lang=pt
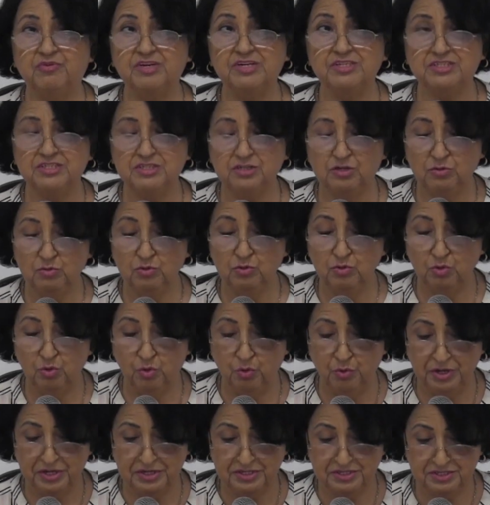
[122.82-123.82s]
o versículo
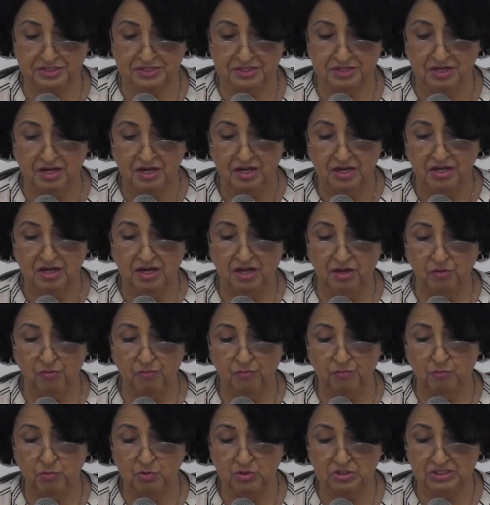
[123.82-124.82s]
2, que eu
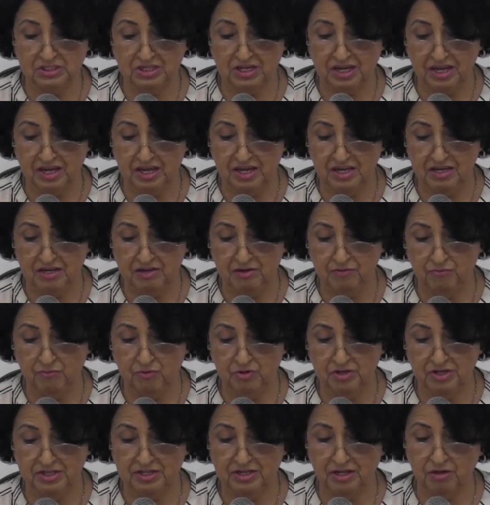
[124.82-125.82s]
busquei e
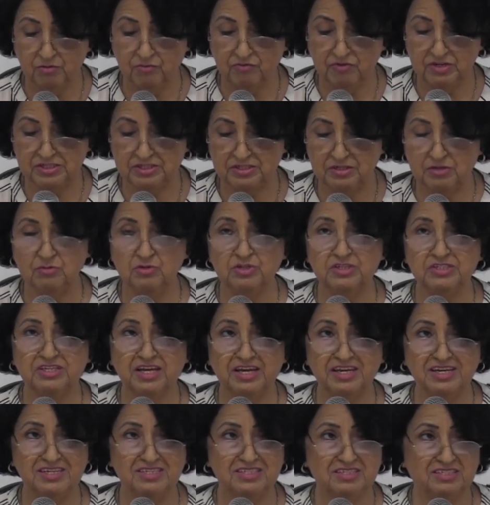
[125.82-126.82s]
fui até o versículo
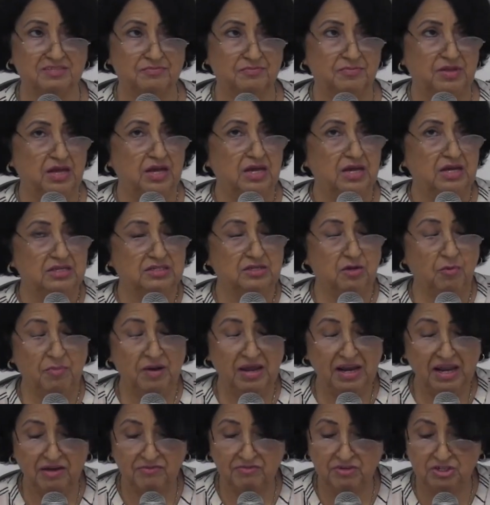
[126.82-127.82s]
6. São
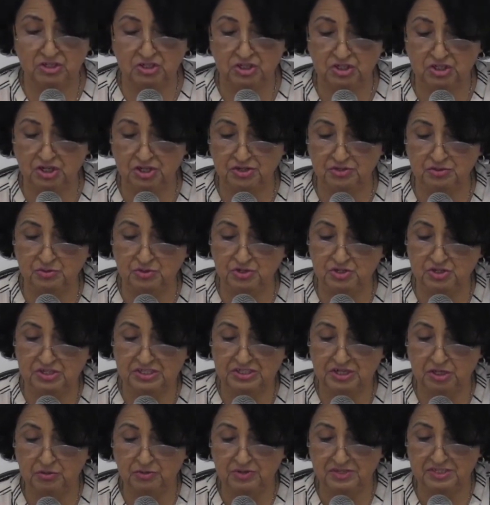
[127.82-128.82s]
palavras de Jesus
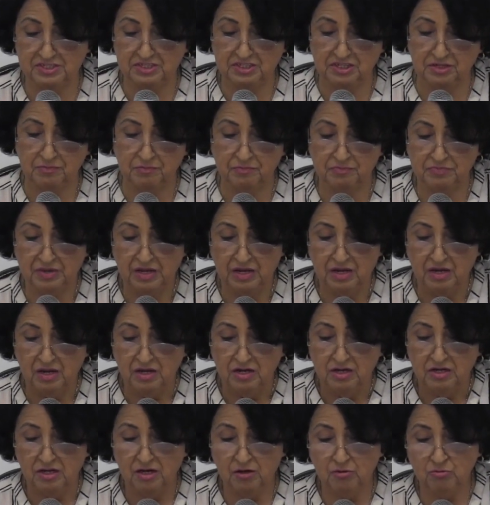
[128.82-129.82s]
dizendo assim:
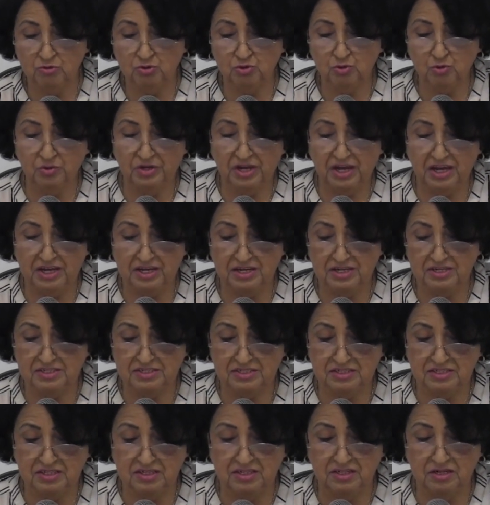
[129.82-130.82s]
Não
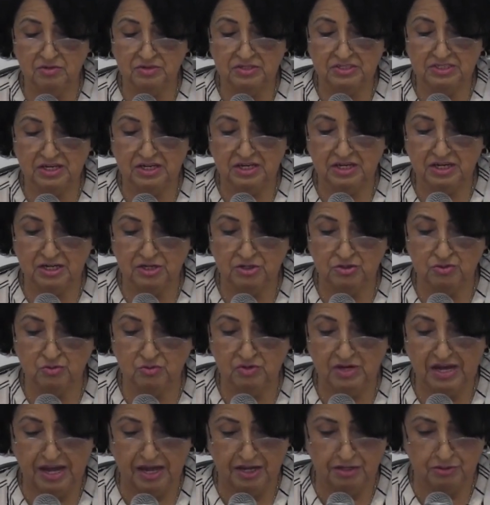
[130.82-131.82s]
julgueis e não sereis
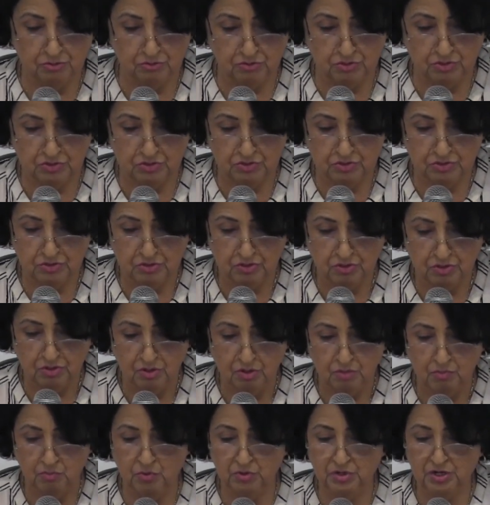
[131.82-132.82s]
julgados,
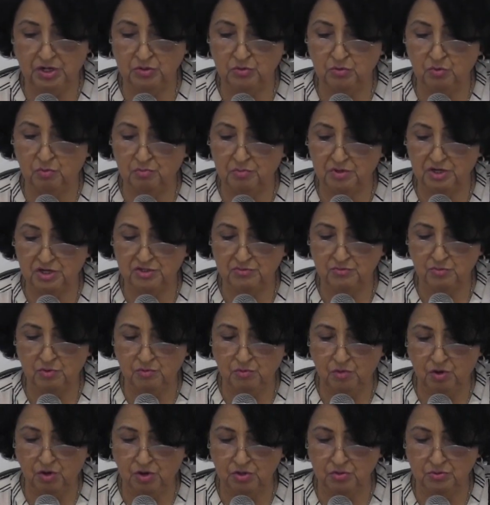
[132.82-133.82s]
porque do mesmo
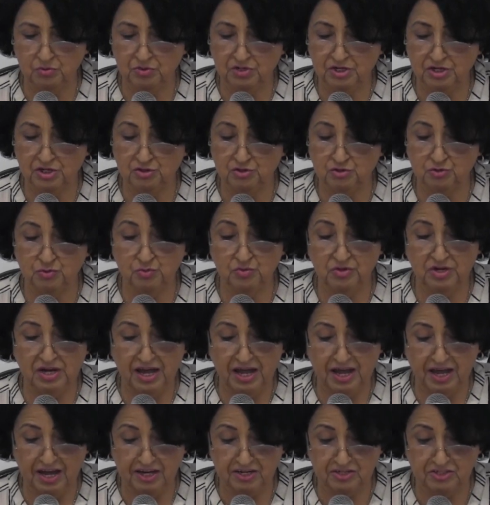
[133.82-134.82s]
modo que
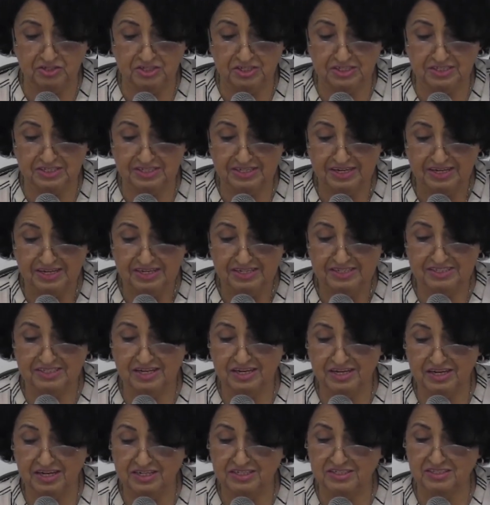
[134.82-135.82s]
julgardes,
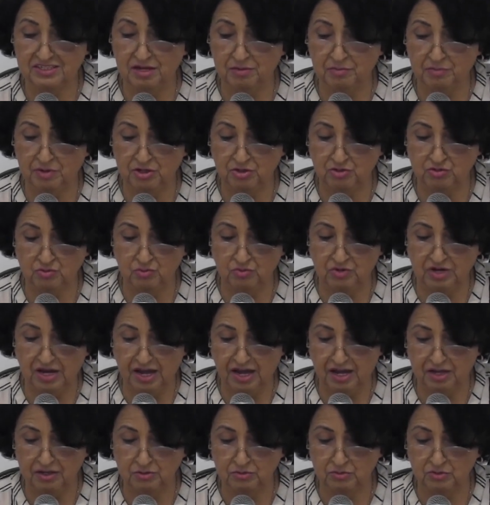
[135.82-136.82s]
sereis também
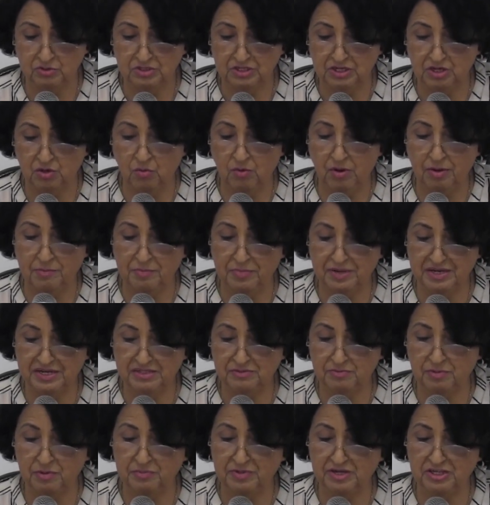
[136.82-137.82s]
julgados, e com a
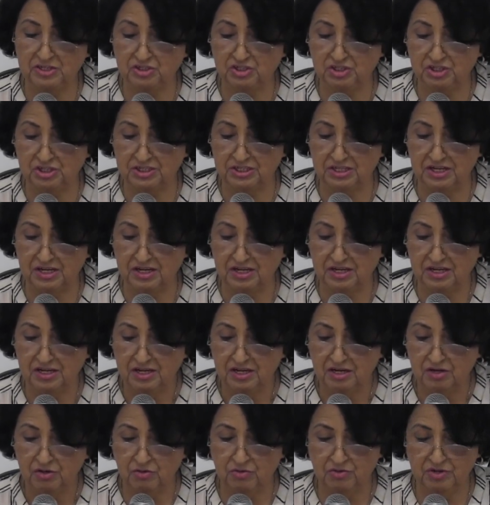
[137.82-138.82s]
mesma medida
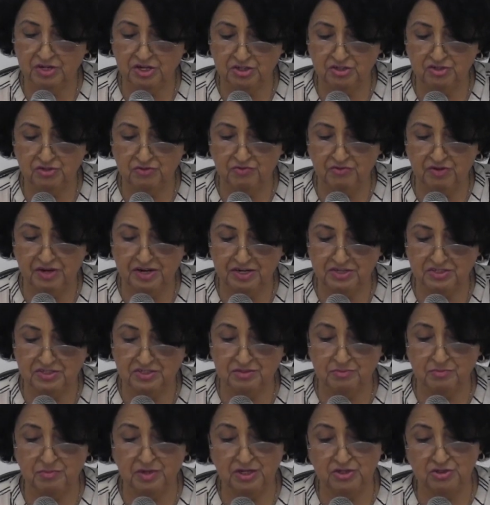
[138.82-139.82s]
com que
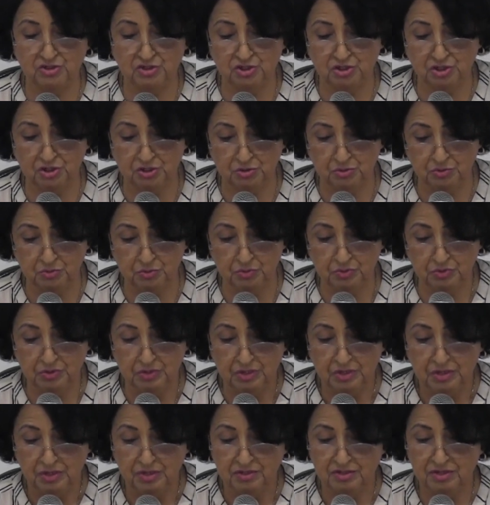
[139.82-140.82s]
tiverdes medido,
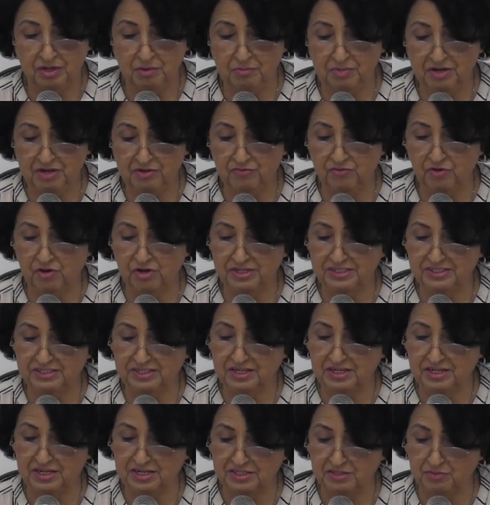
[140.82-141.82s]
também vós
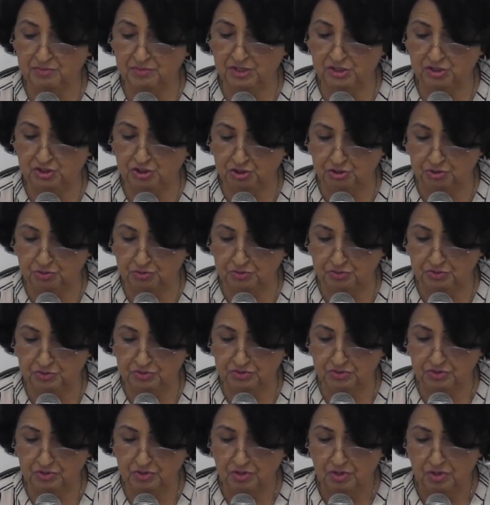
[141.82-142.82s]
sereis
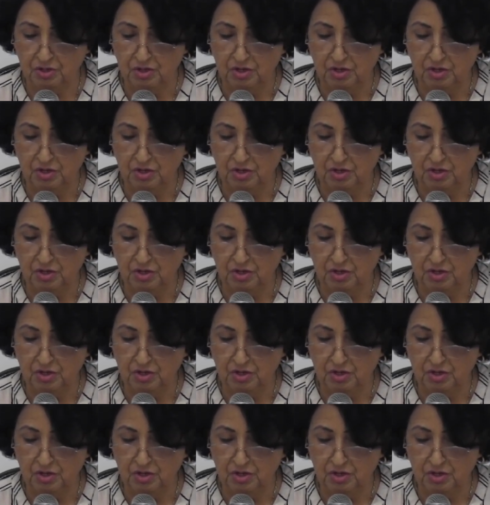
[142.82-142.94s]
medidos.